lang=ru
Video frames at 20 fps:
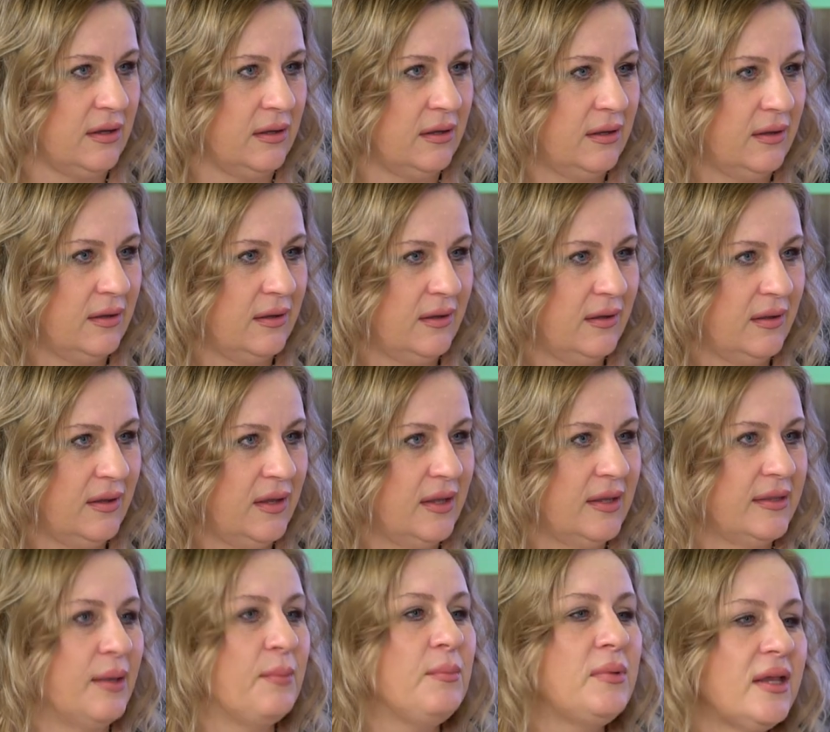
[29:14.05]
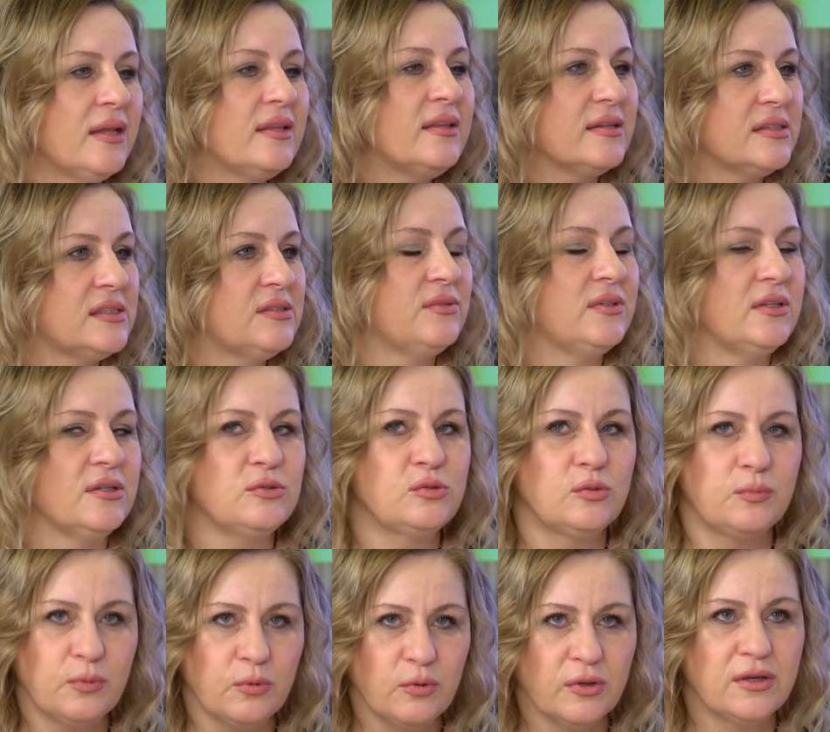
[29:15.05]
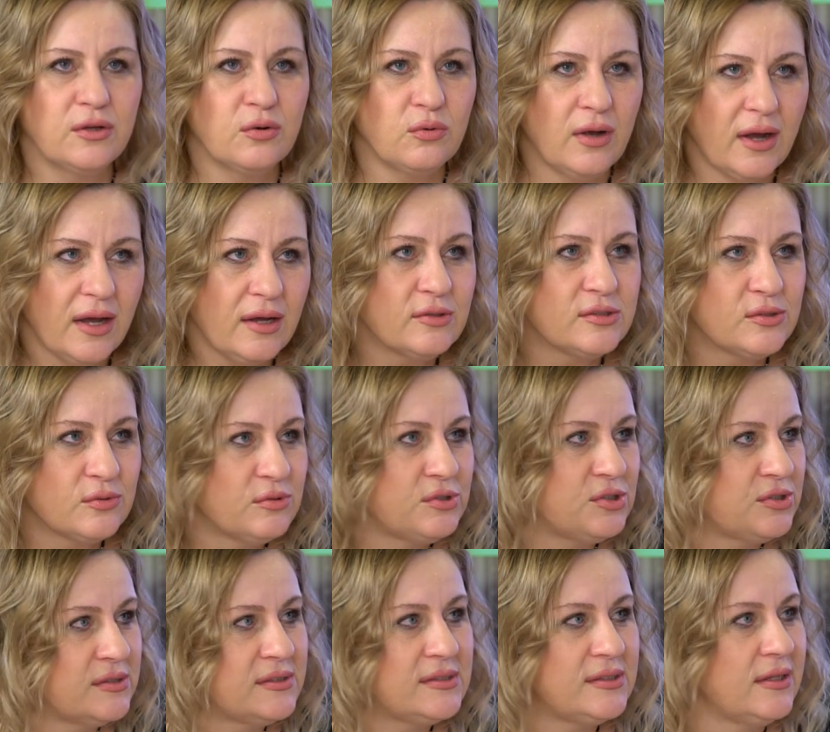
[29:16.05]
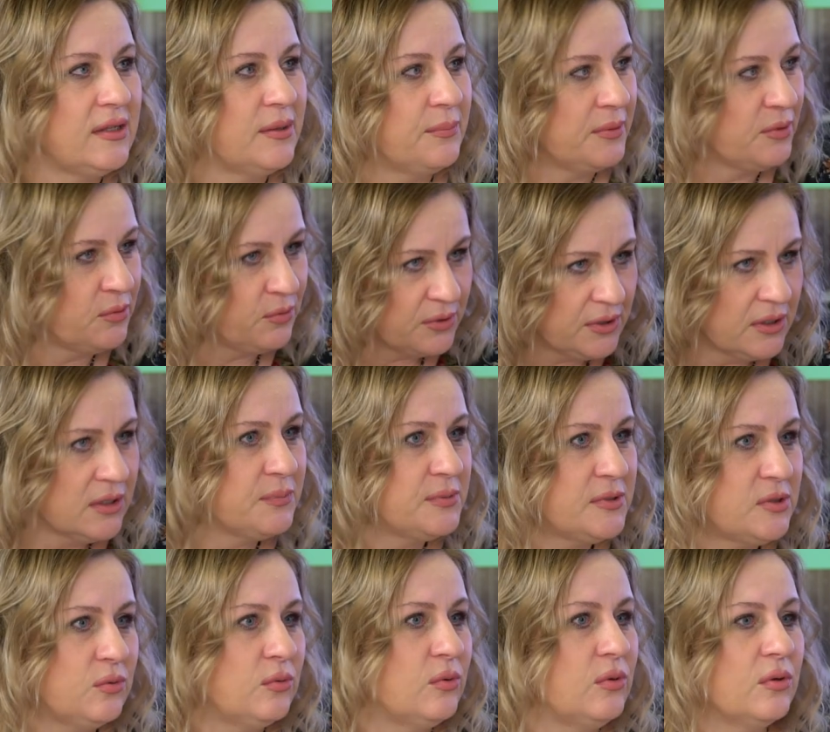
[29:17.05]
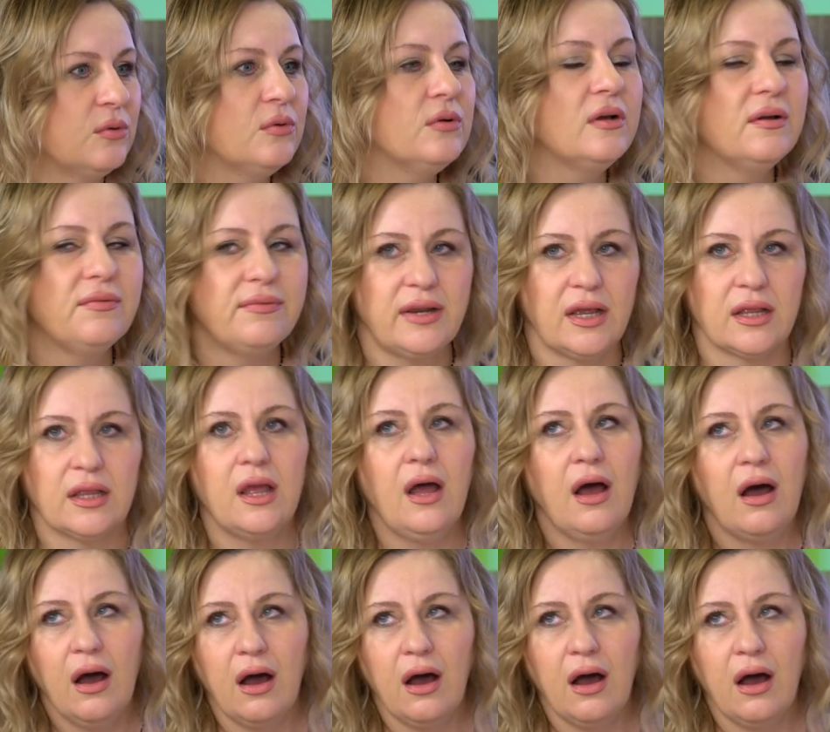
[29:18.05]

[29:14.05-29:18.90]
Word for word: Вот, да, да, да, там нет развития. Супруги ругаются очень сильно, приходят к психологу и говорят